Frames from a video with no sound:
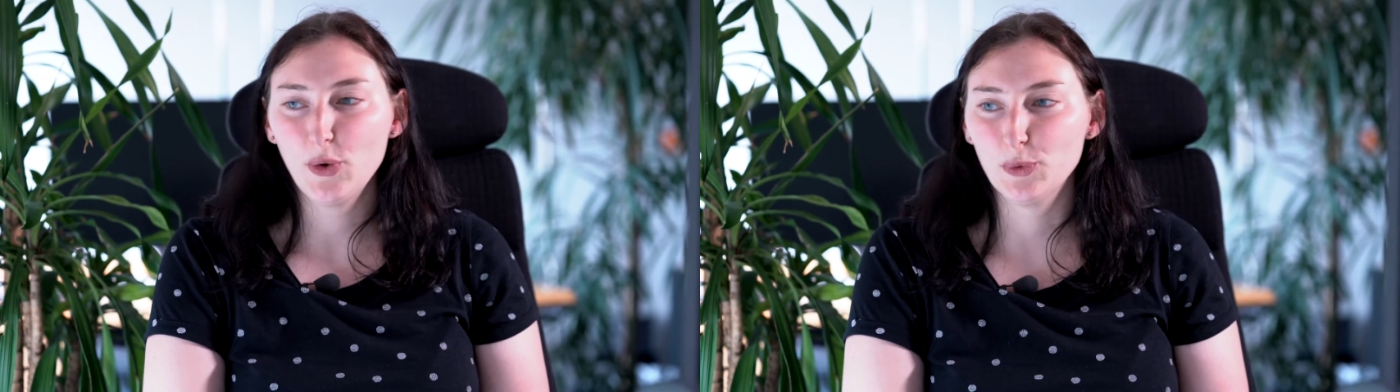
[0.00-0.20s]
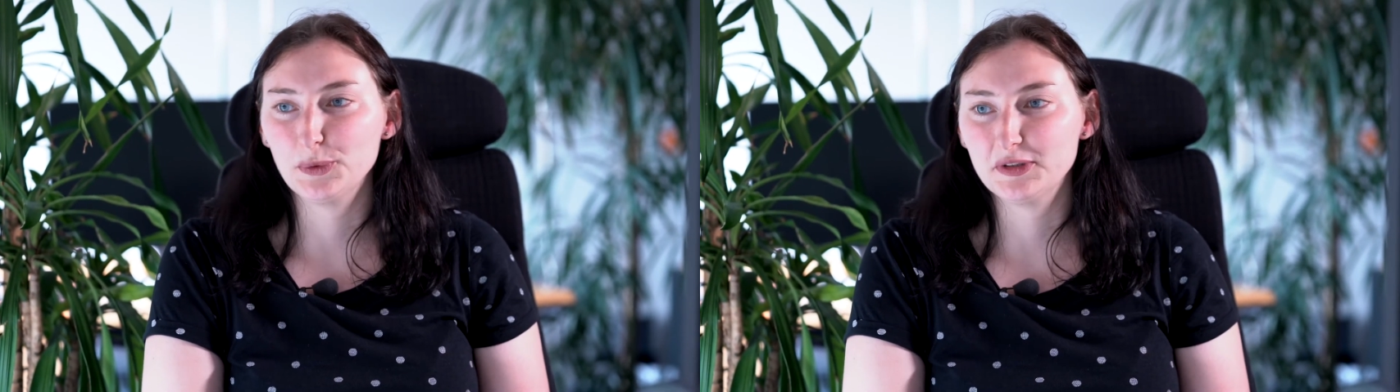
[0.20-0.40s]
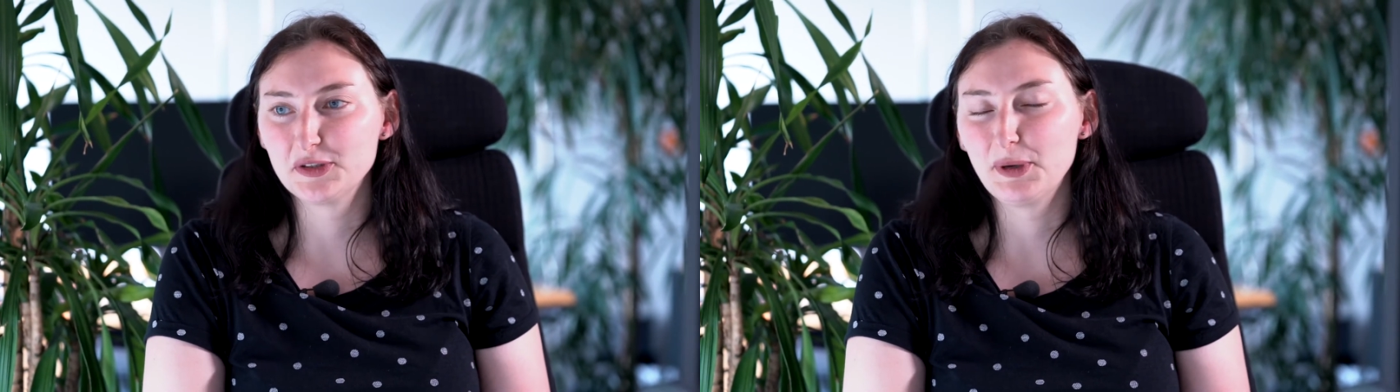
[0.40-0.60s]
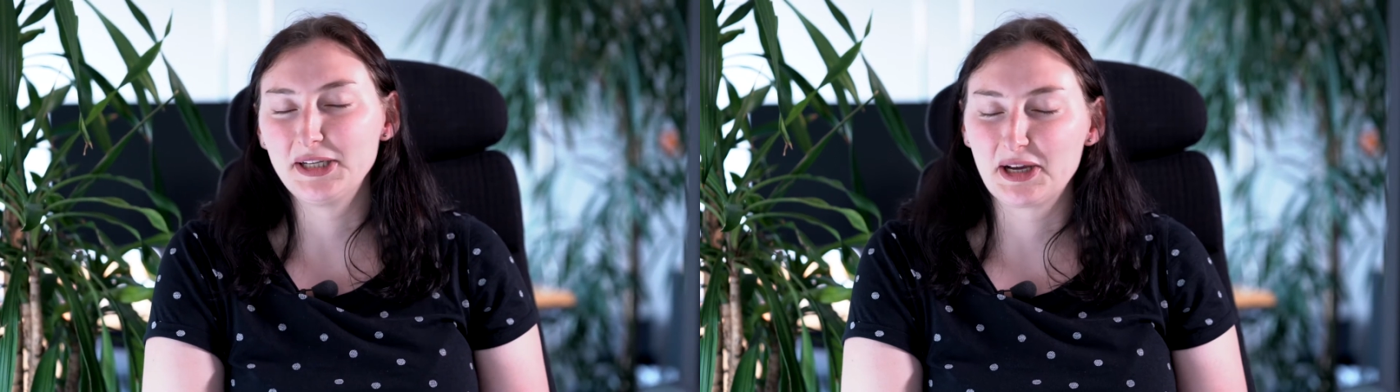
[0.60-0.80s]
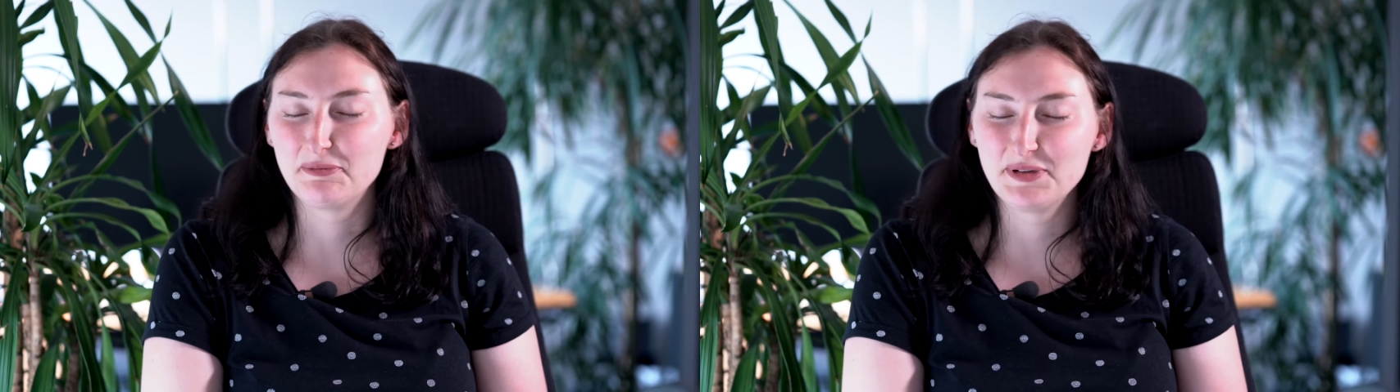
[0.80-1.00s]
und
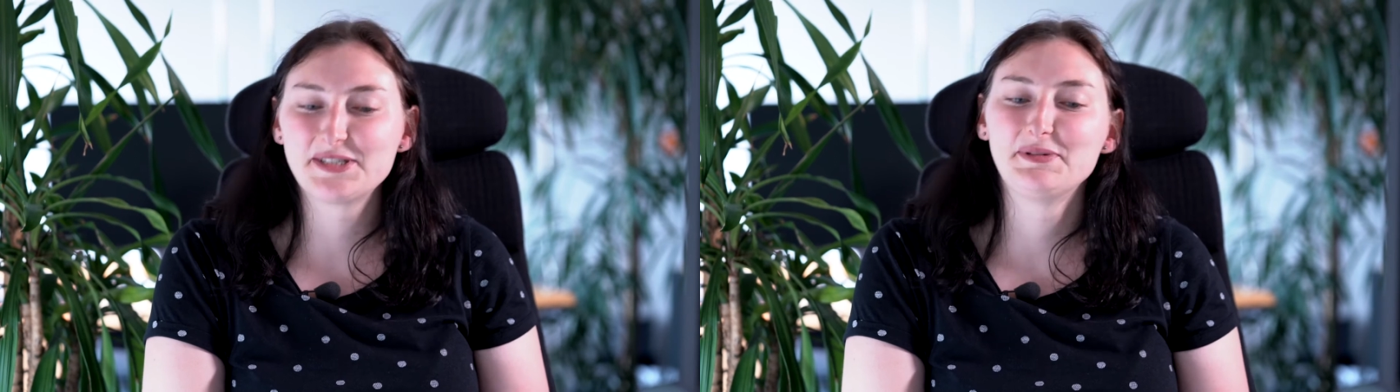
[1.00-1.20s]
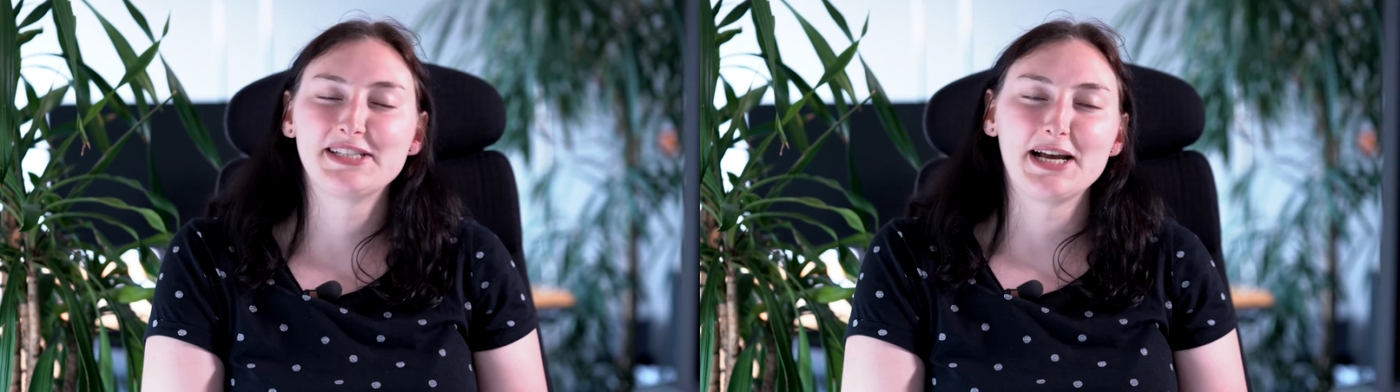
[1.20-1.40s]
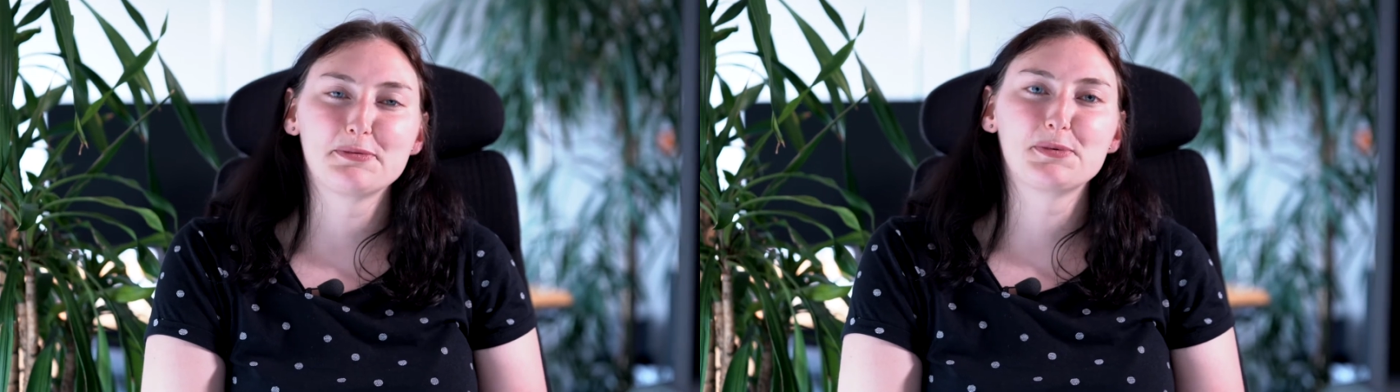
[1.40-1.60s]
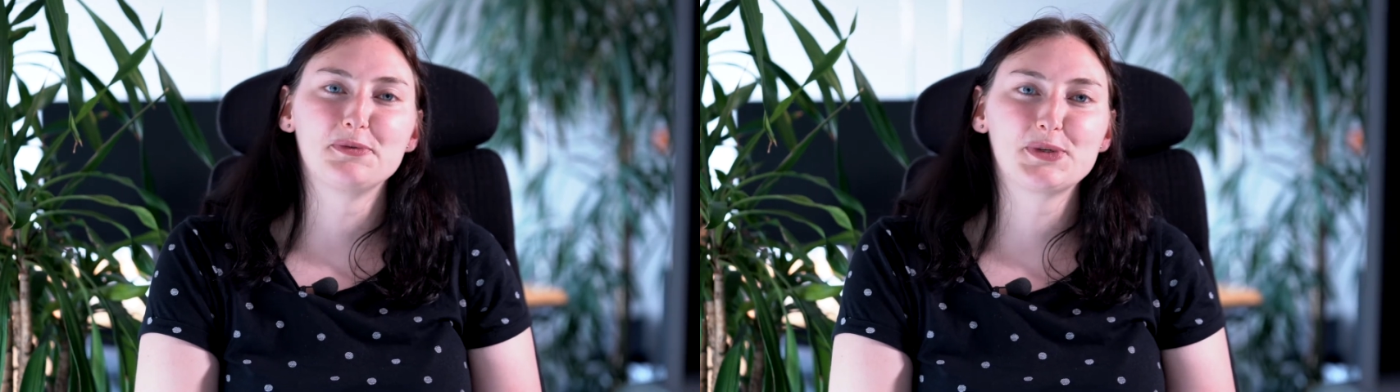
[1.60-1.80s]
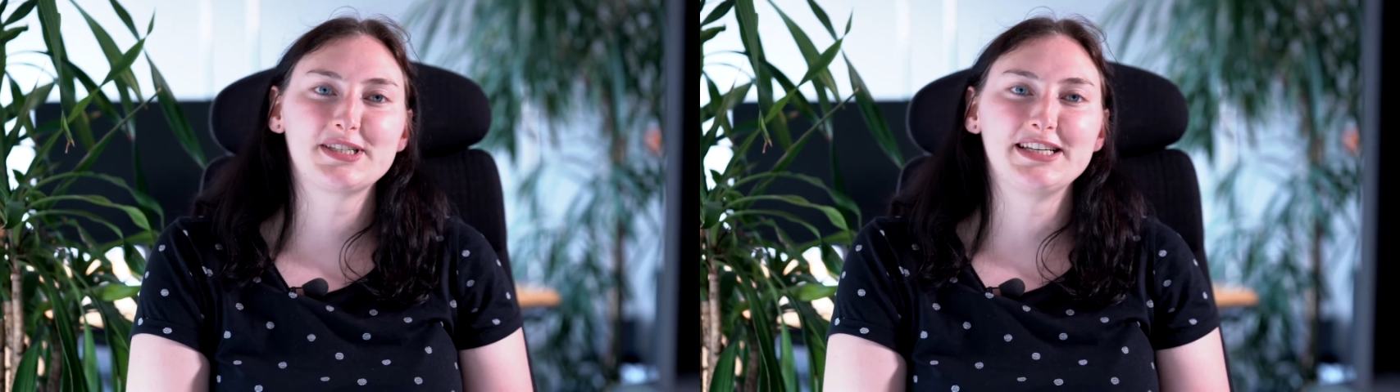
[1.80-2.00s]
sobald ich ein bisschen mehr
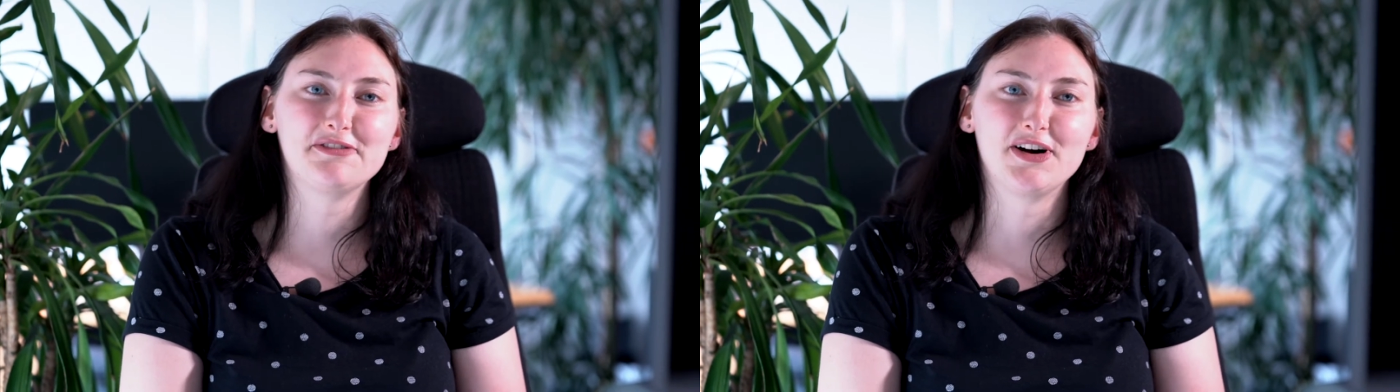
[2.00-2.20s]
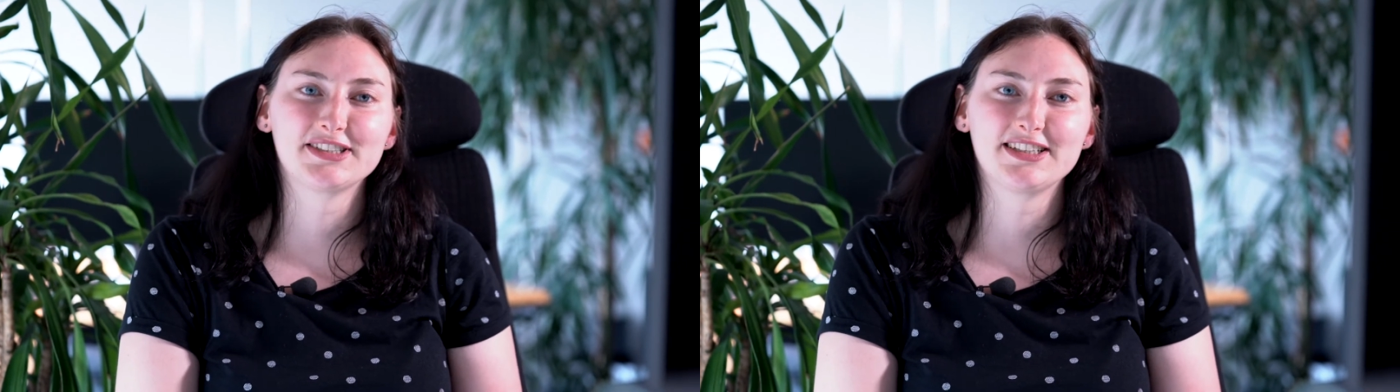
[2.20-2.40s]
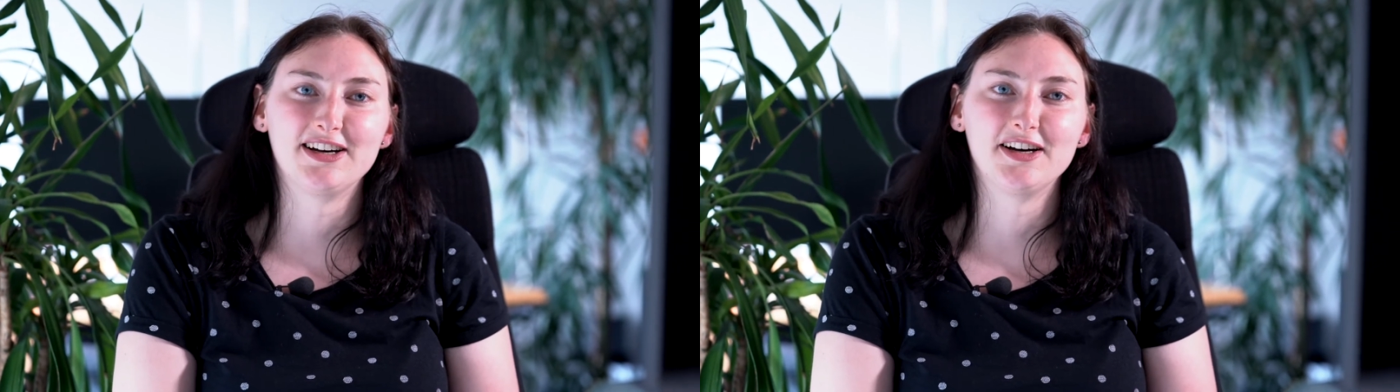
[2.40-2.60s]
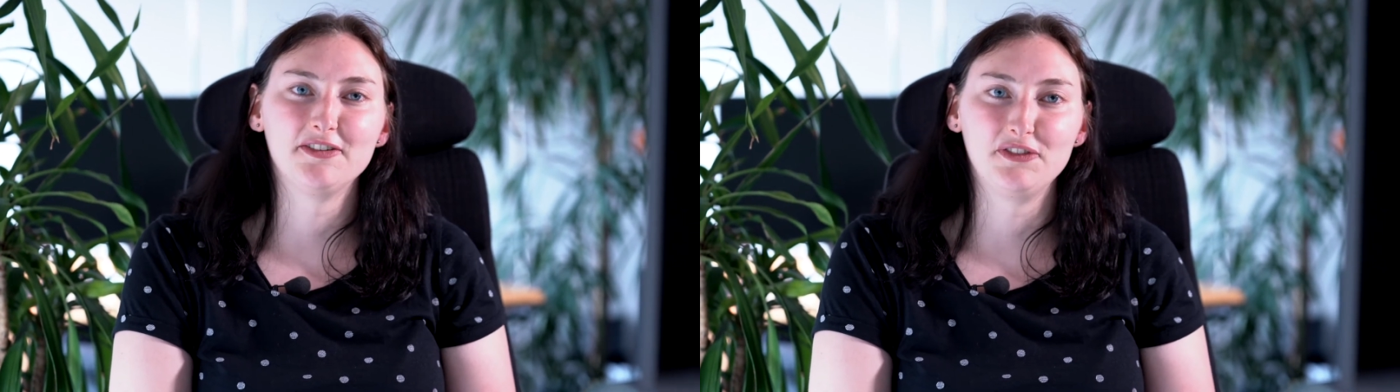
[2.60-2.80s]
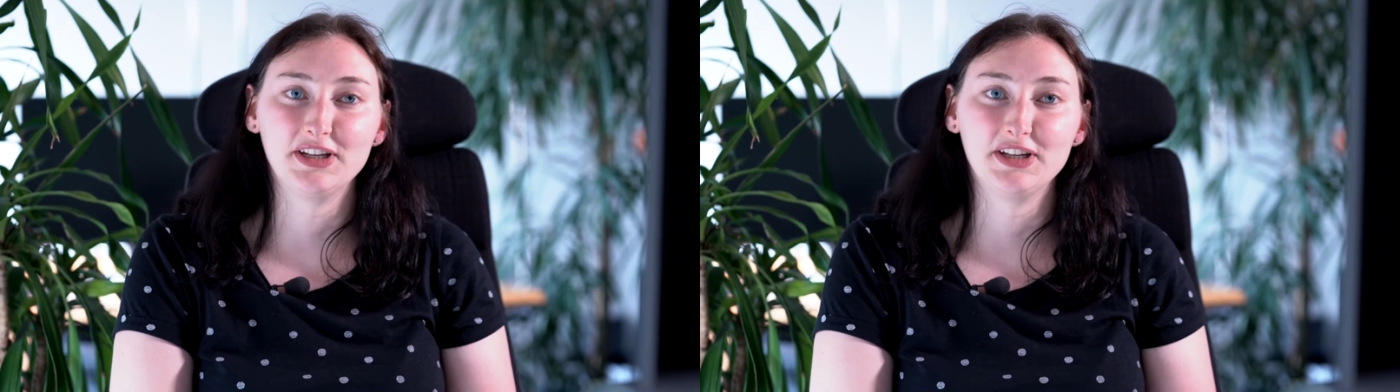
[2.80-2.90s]
Selbstbewusstsein gefasst habe,